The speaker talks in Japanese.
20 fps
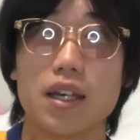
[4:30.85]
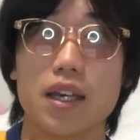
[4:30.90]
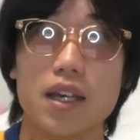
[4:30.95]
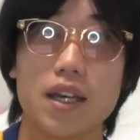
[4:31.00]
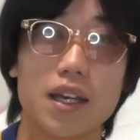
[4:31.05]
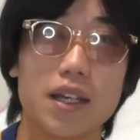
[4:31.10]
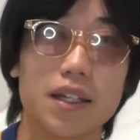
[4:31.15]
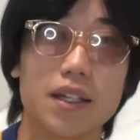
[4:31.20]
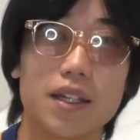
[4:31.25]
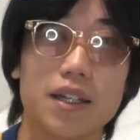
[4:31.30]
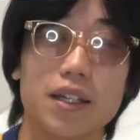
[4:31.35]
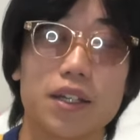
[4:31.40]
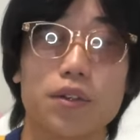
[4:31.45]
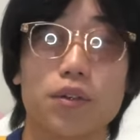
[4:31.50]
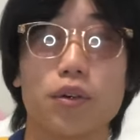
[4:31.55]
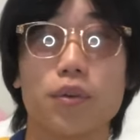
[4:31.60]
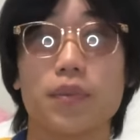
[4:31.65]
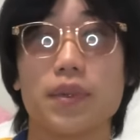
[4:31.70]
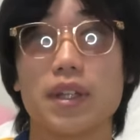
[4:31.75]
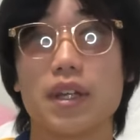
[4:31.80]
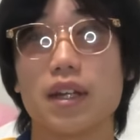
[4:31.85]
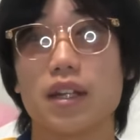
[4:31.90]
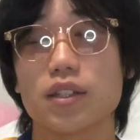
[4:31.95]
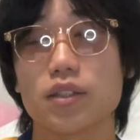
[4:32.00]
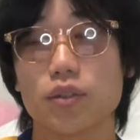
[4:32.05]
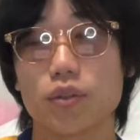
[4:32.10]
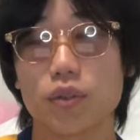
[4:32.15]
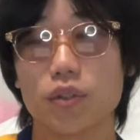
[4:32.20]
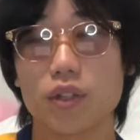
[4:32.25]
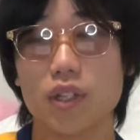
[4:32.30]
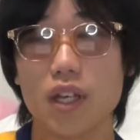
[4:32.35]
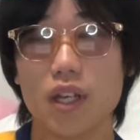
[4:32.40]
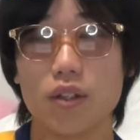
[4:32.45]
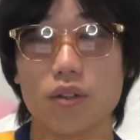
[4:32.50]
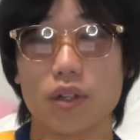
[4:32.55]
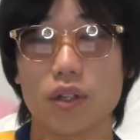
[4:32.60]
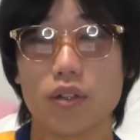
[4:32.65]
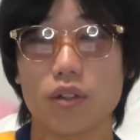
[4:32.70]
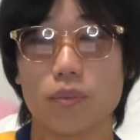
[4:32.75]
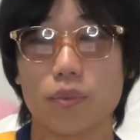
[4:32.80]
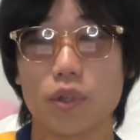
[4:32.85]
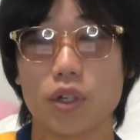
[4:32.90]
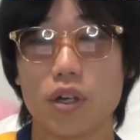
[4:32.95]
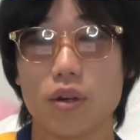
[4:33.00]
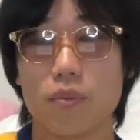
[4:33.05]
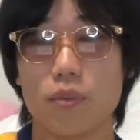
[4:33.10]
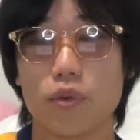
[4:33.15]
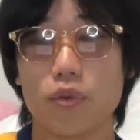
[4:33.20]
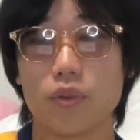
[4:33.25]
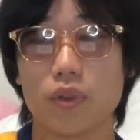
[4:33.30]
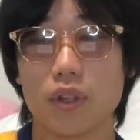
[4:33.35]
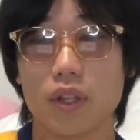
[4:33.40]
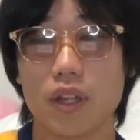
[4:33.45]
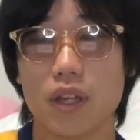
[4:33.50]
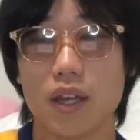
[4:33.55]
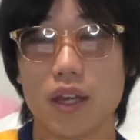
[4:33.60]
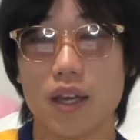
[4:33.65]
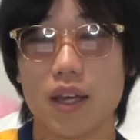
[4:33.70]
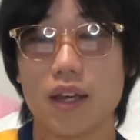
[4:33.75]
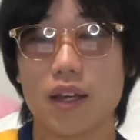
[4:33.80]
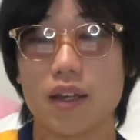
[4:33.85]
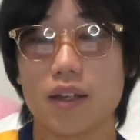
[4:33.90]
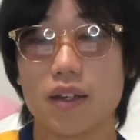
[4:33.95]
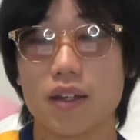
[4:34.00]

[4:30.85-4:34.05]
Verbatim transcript: 部屋着で着ようみたいな、その程度だと僕は思うんで、